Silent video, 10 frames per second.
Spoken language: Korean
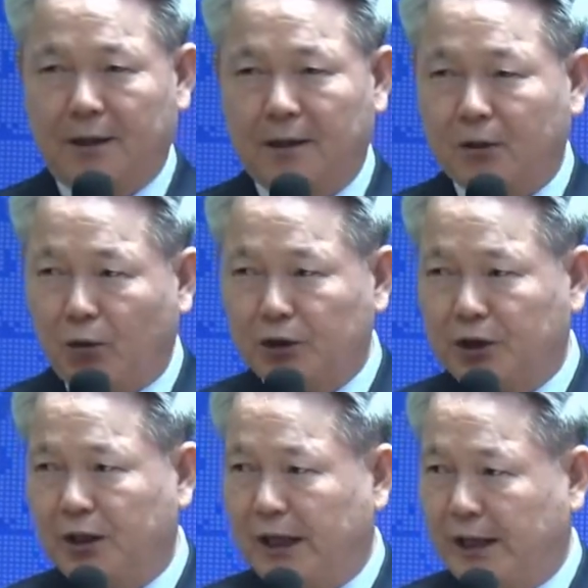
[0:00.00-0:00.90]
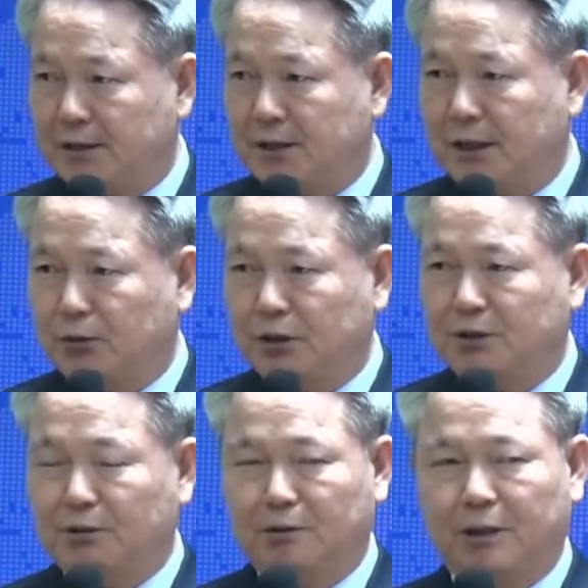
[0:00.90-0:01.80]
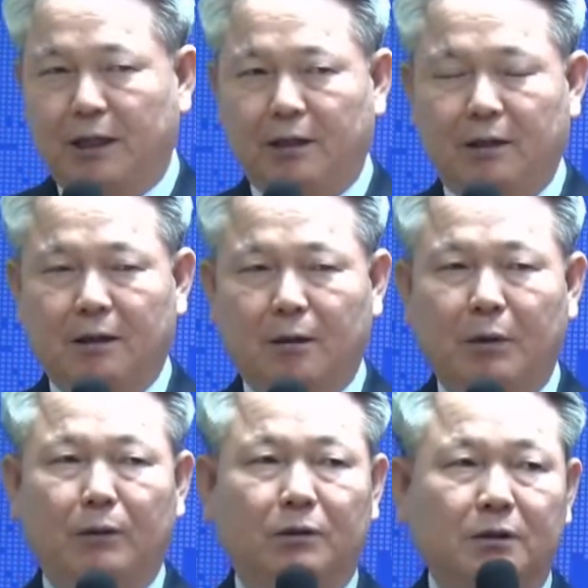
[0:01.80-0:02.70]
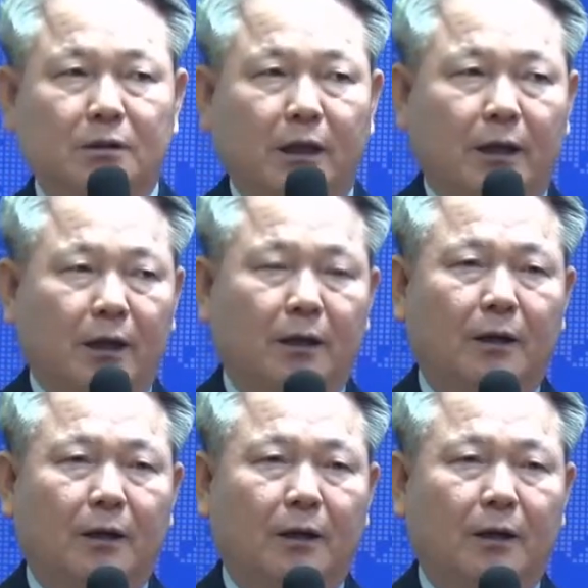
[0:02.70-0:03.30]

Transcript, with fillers: 거기 에스겔도 있었는데 바로 그때에